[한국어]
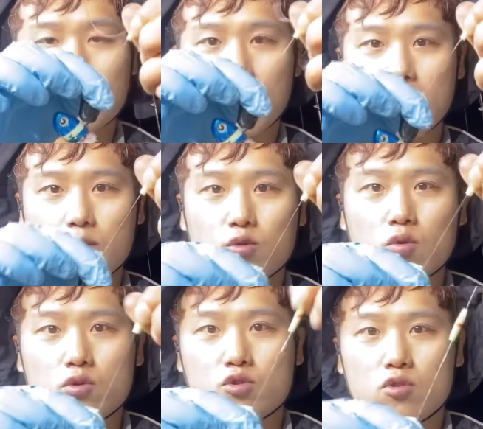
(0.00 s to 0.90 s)
내가
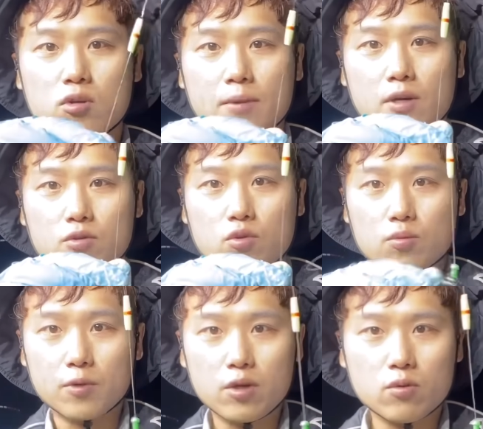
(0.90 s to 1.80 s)
유동을 주려면
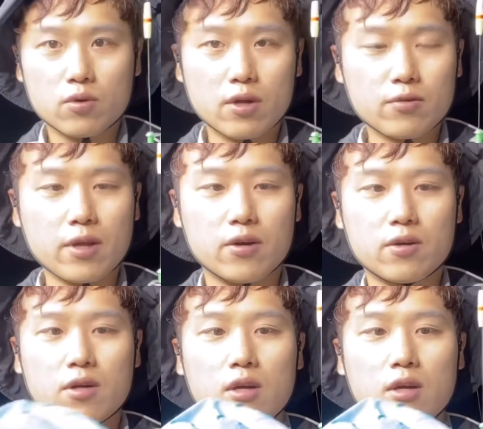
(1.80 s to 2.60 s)
조금 이동을 해도 돼요